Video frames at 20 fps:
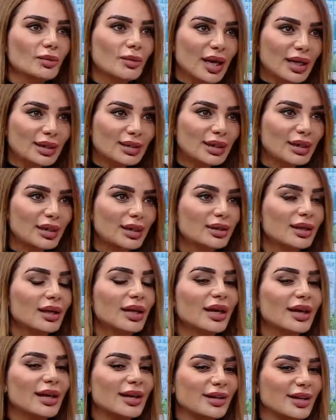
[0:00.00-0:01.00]
بعدين
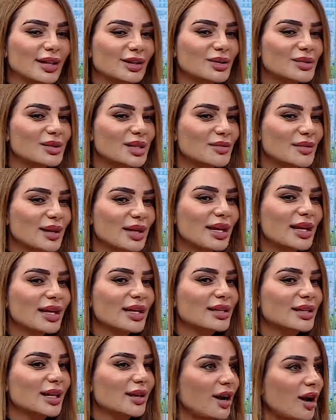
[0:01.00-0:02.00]
رح توصل مرحله
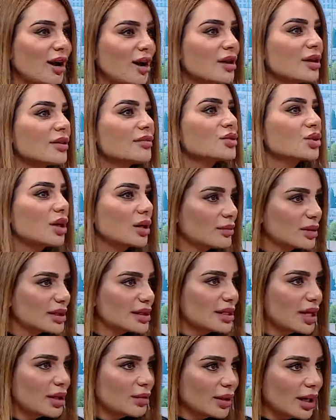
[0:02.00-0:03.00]
انك عارف شو عم
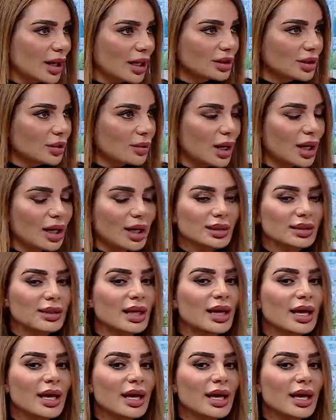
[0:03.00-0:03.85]
بتساوي هذا واحد